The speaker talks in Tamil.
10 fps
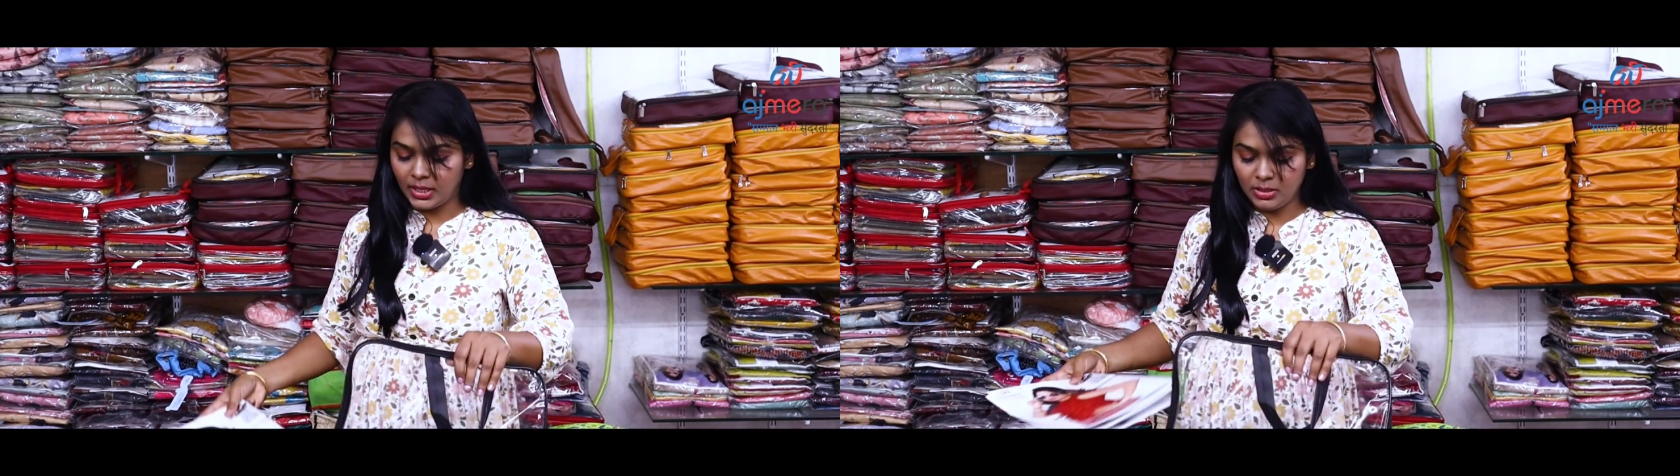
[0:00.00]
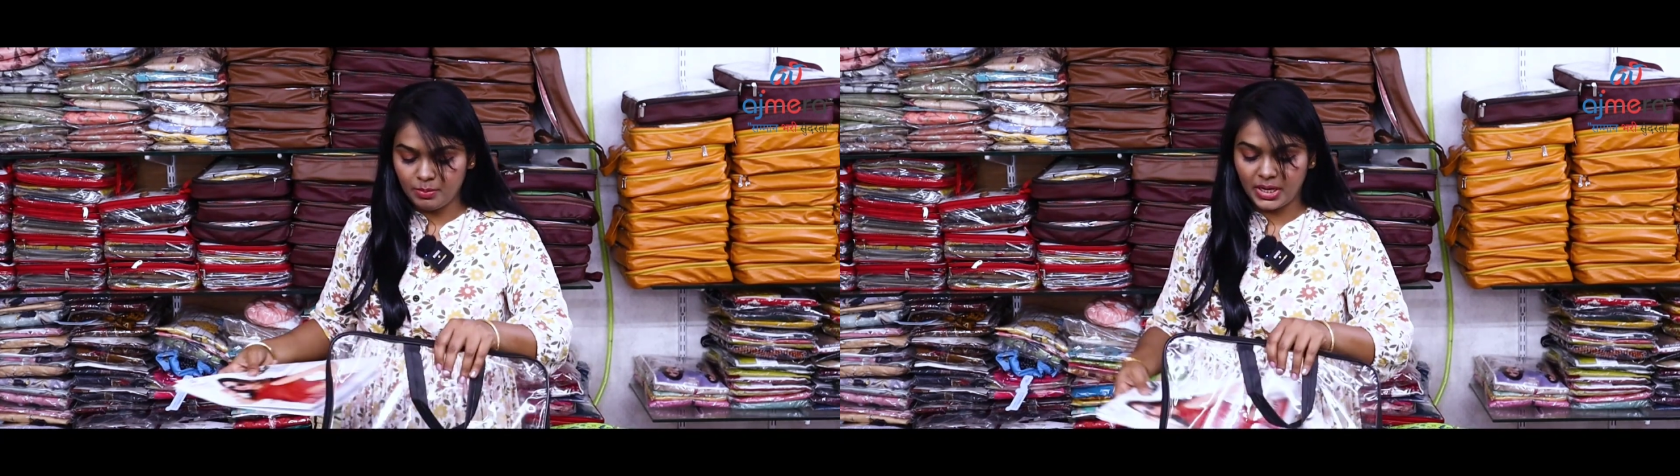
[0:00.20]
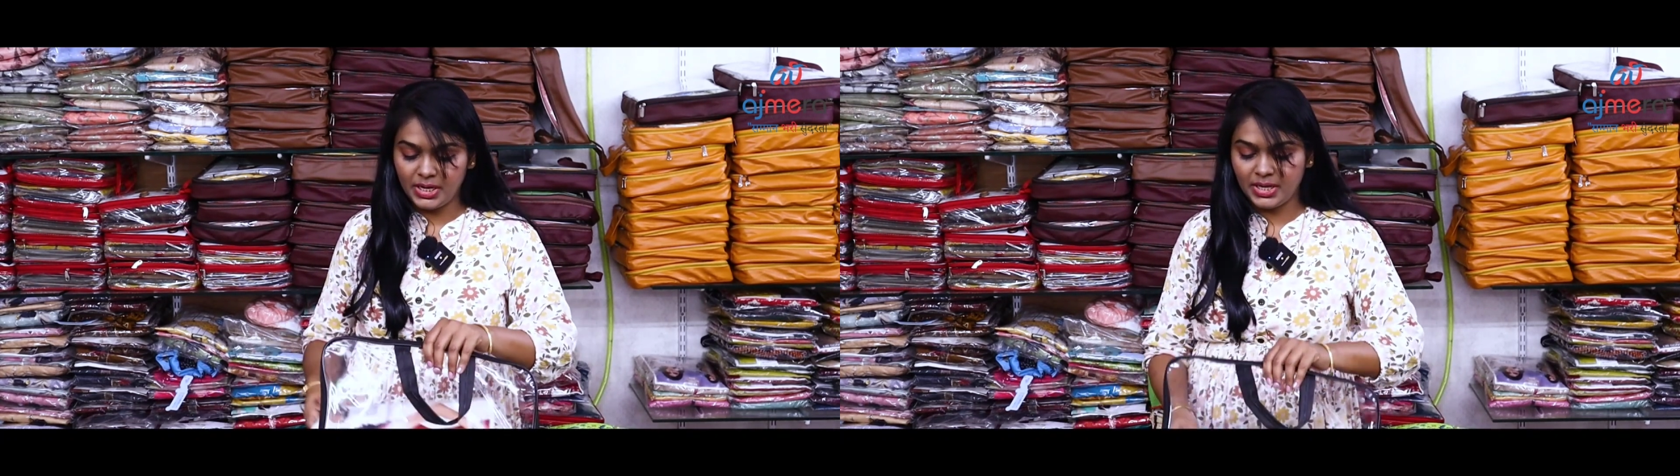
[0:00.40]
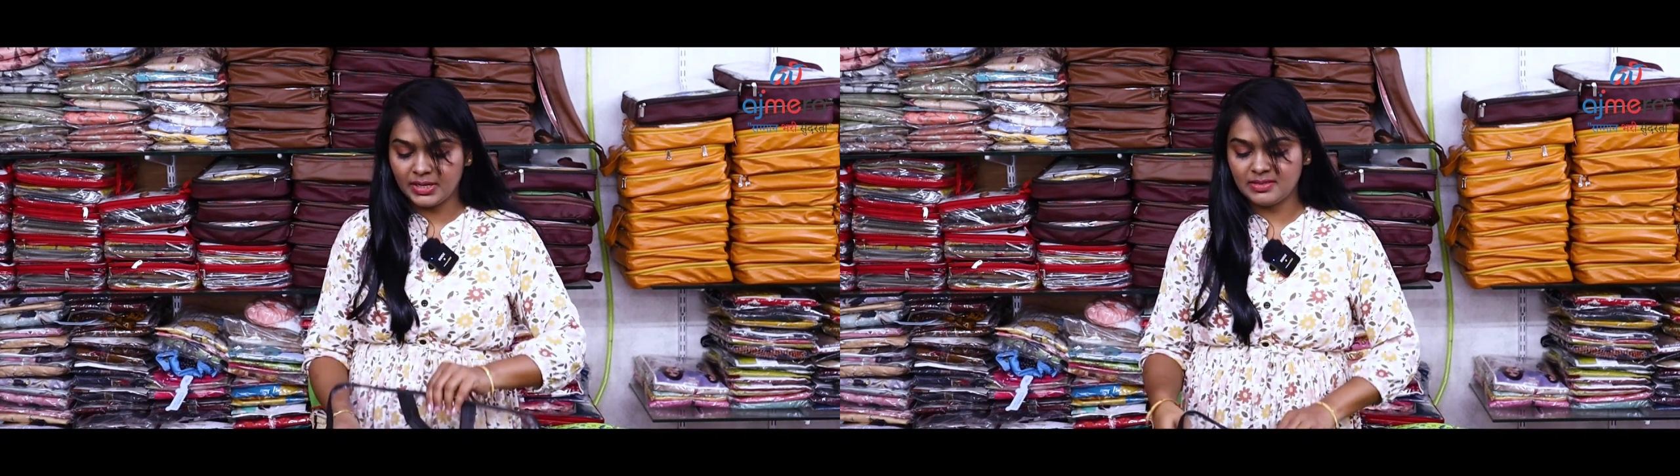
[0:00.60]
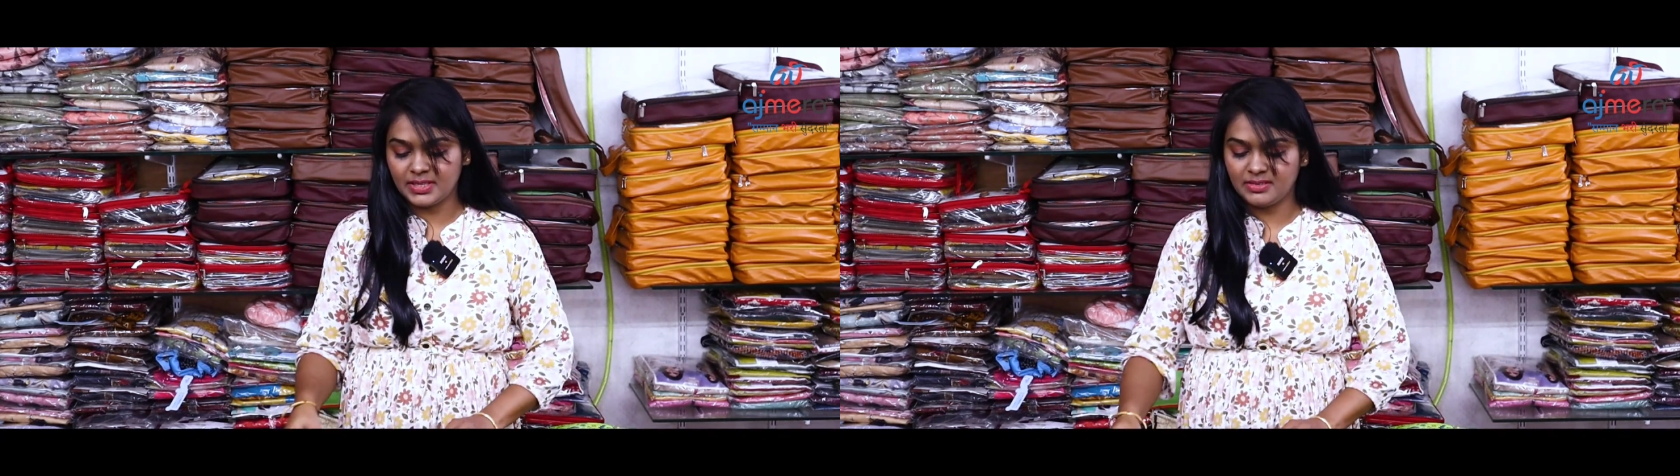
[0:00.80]
அந்த மாதிரி
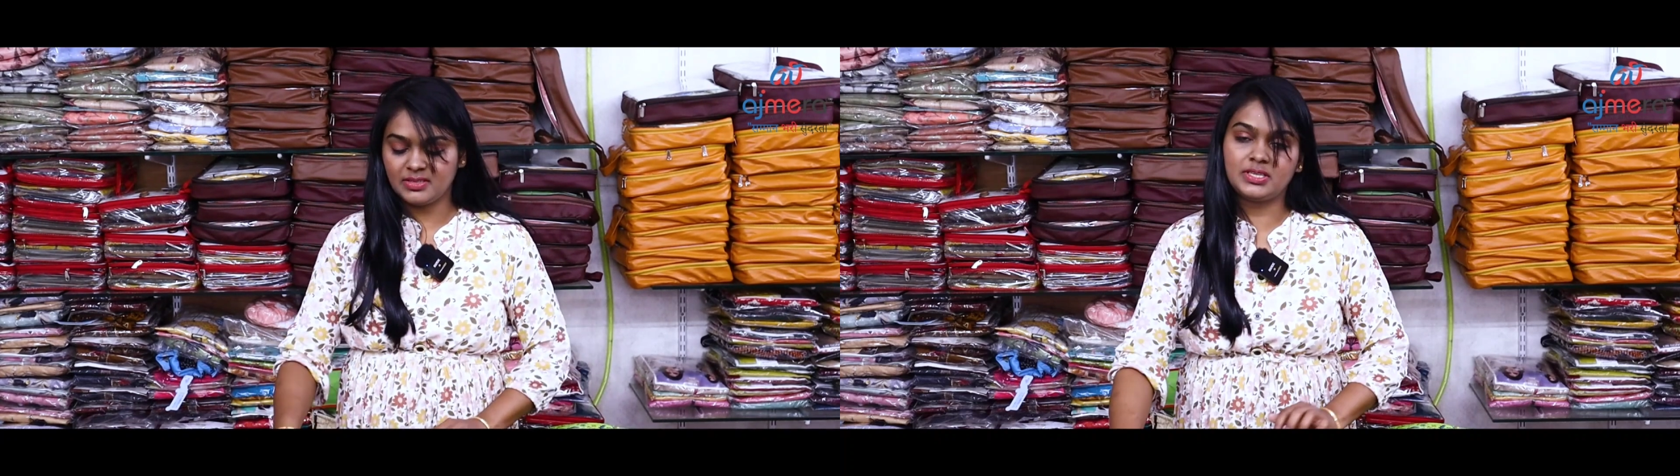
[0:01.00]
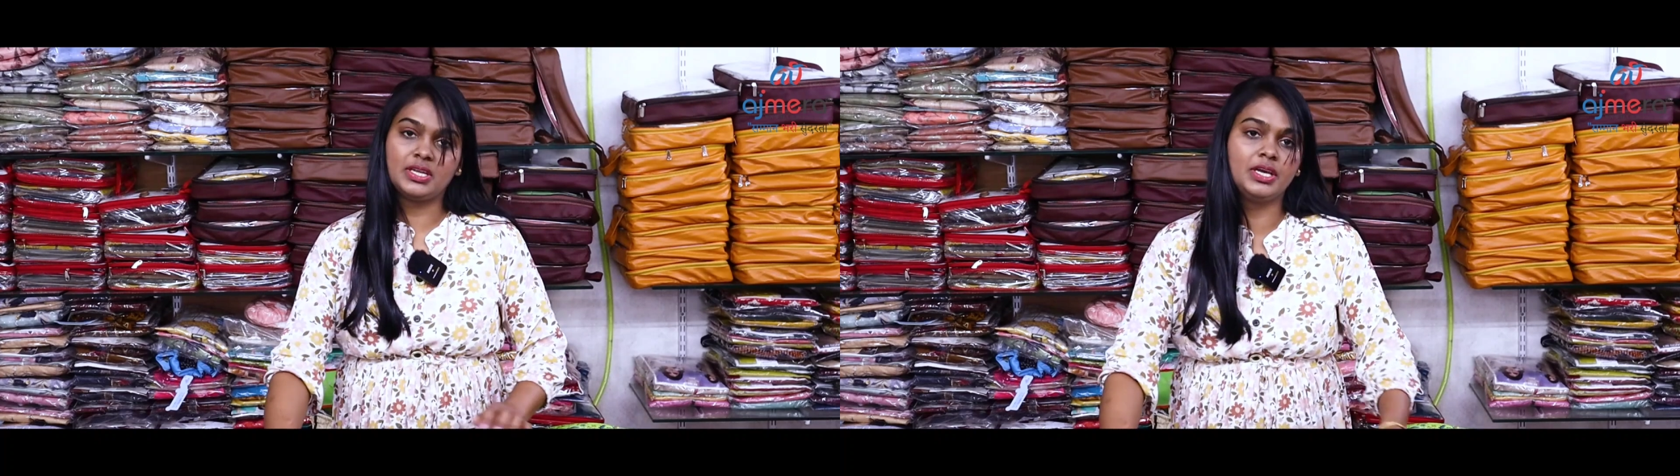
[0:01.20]
நீங்கள் செட் செட்டாக